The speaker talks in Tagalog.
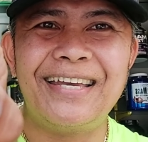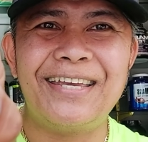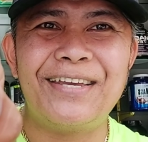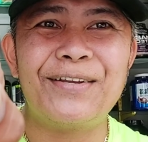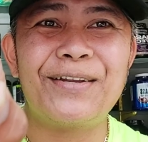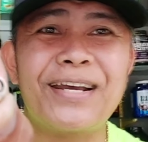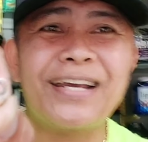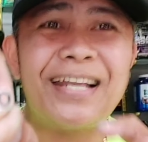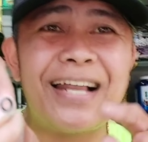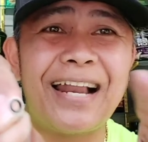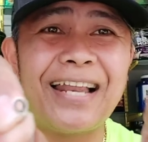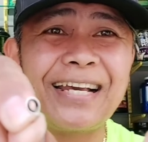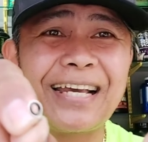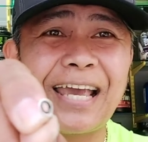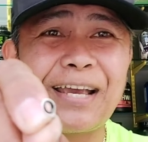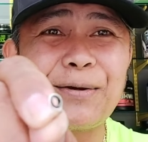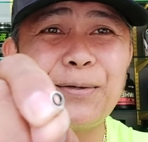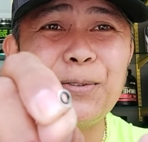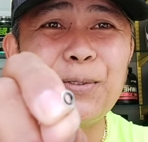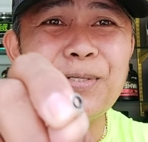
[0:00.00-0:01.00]
Yun ang
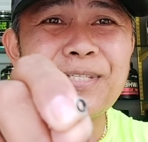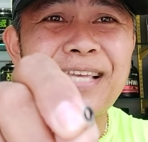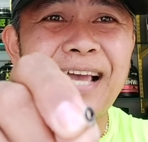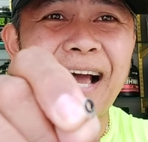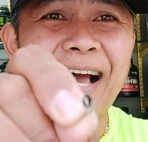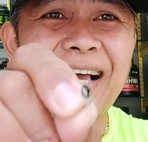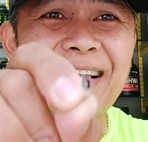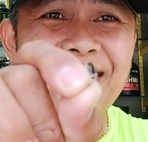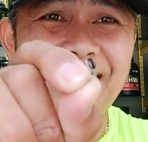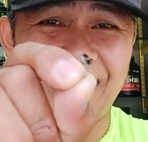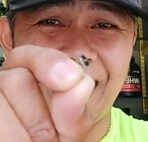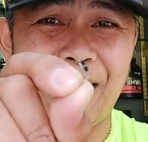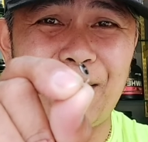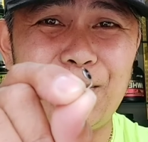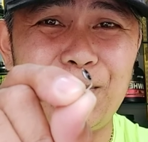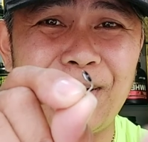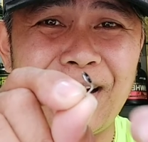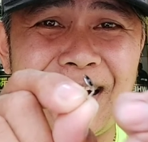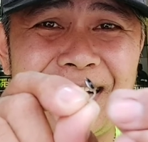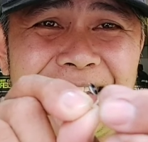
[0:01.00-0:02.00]
ilalagay ko dun sa sira
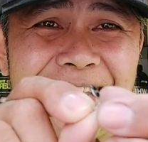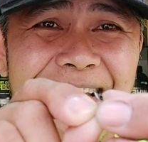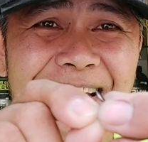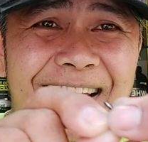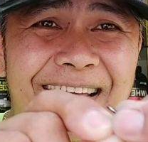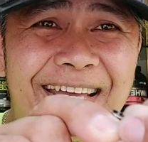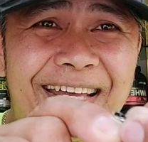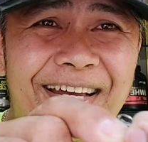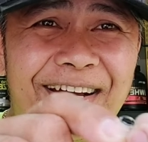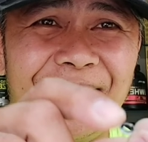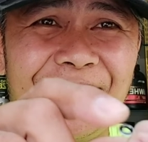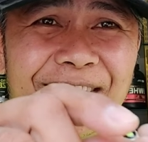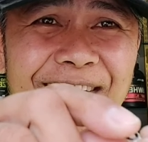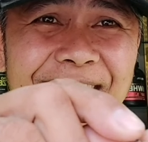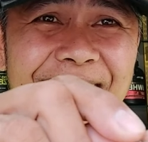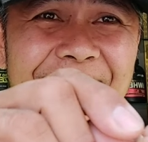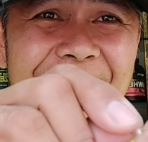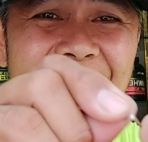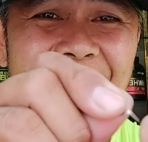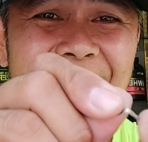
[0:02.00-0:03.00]
kong rod. Oh,
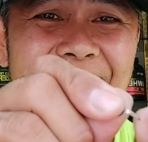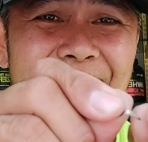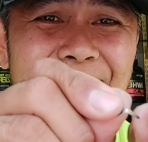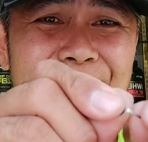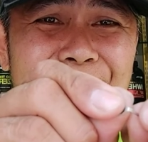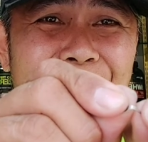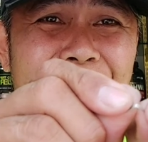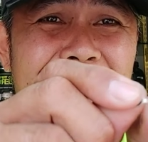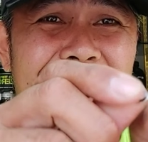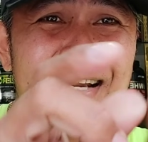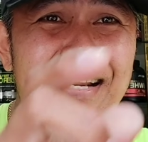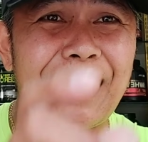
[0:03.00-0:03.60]
nakita ko nyo na,